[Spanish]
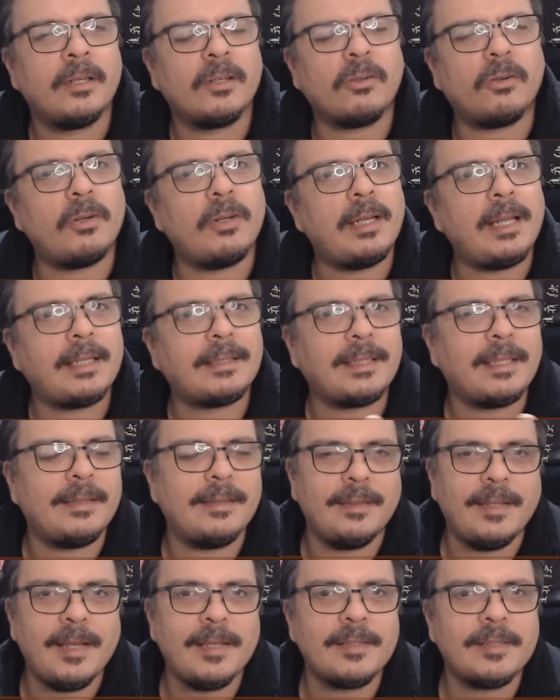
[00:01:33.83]
con la
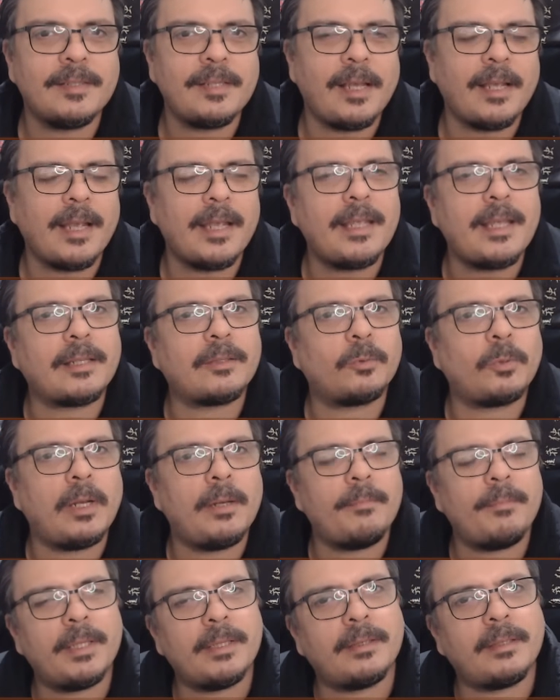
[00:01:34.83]
tendencia que hay
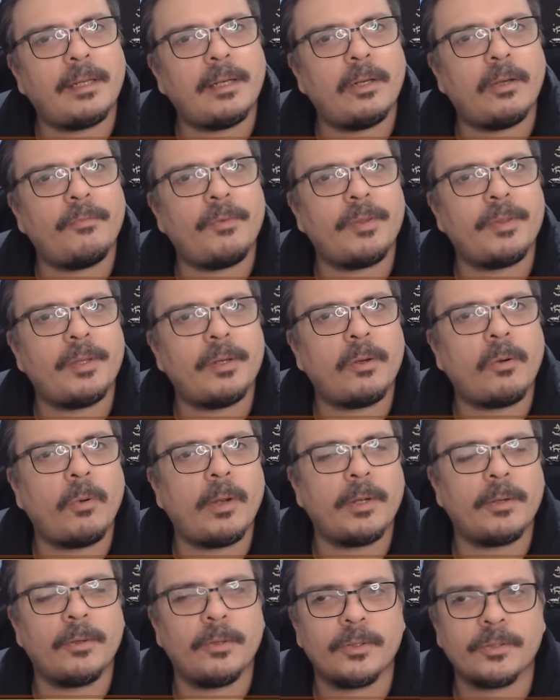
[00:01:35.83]
actualmente en los
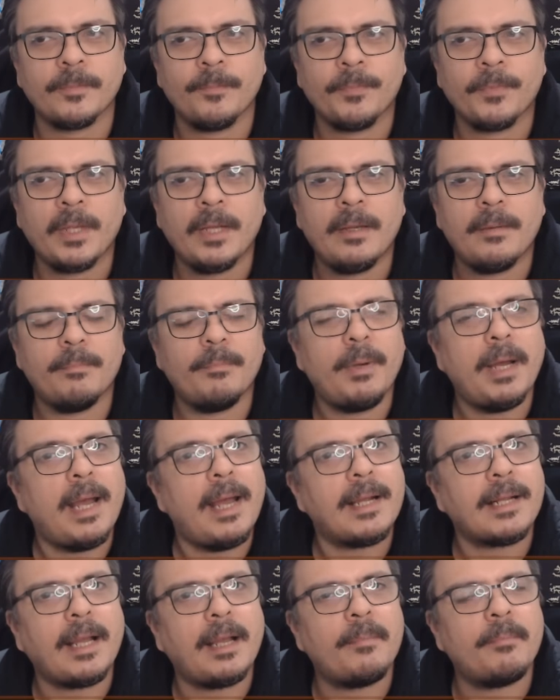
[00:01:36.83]
videojuegos, va
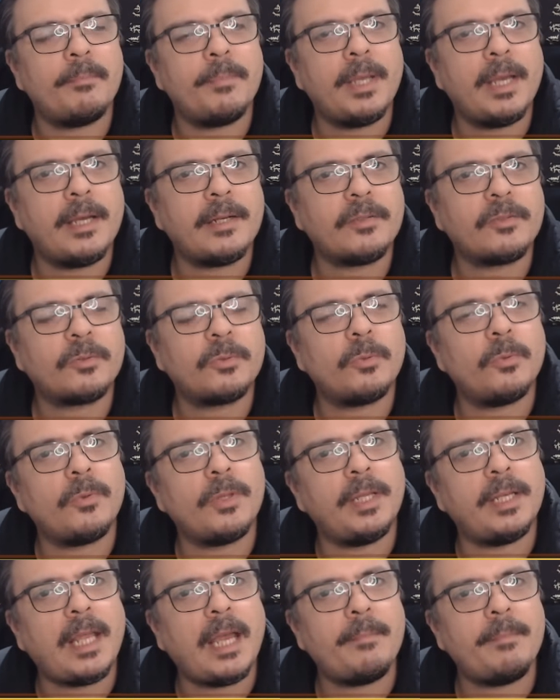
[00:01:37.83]
a cambiar su
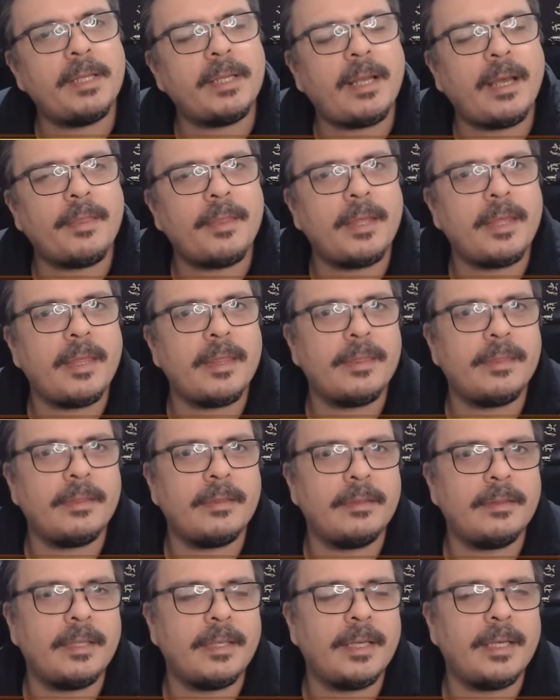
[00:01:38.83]
dinámica de,
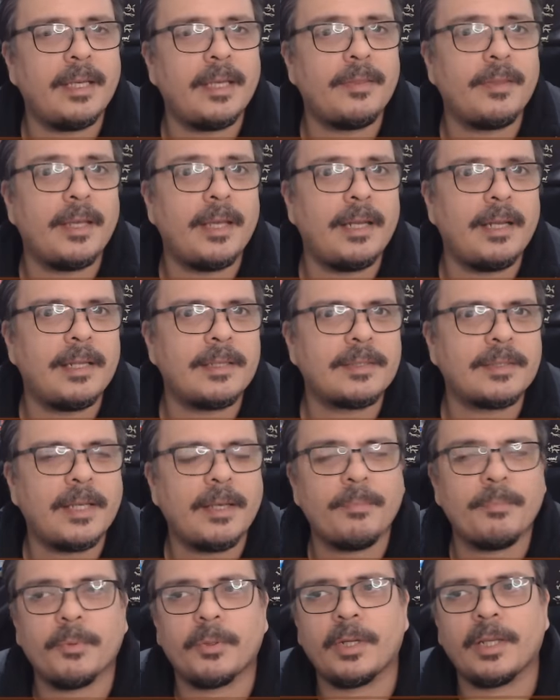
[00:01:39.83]
de,
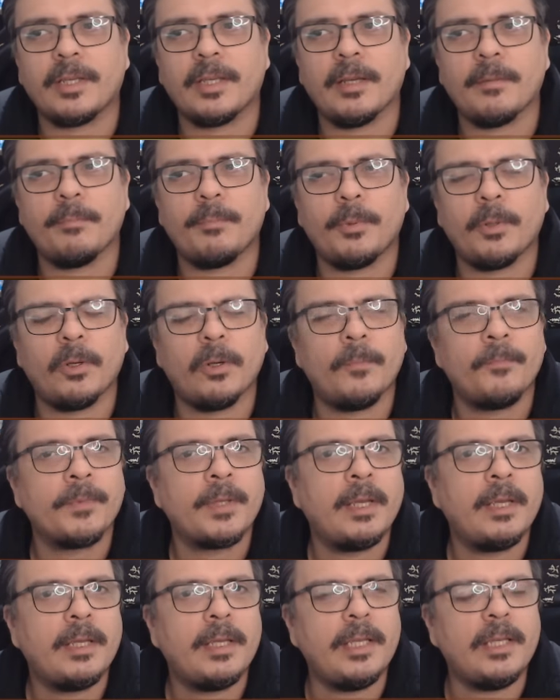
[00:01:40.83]
DLC, por ejemplo,
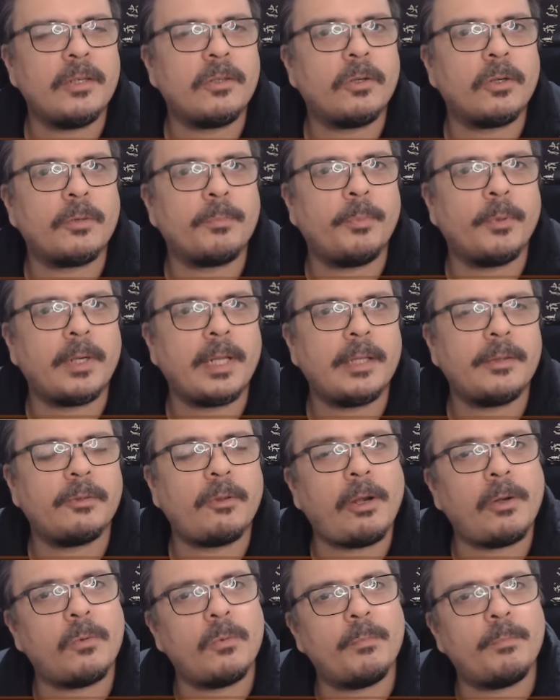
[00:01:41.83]

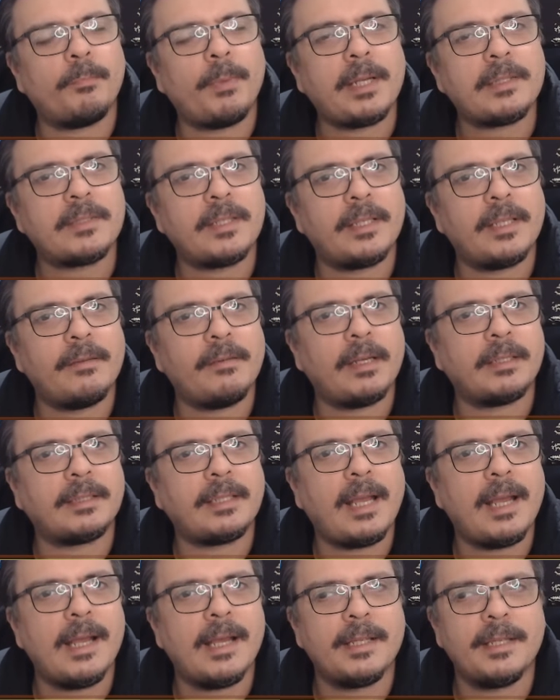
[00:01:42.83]
incorporando algún pase de
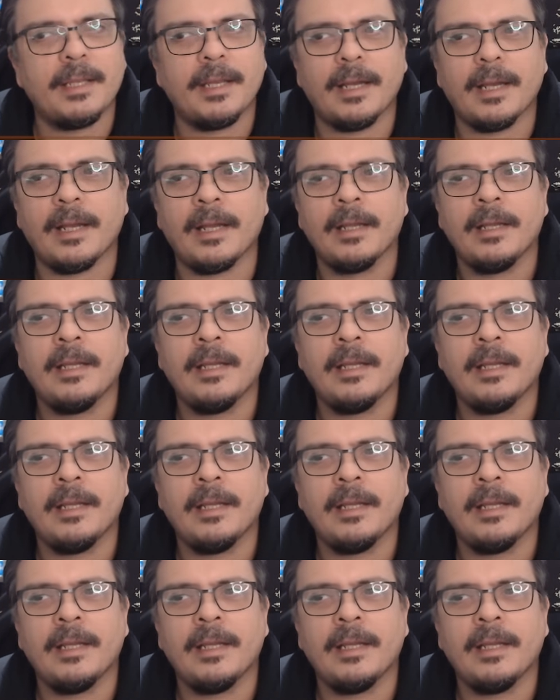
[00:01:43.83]
batalla,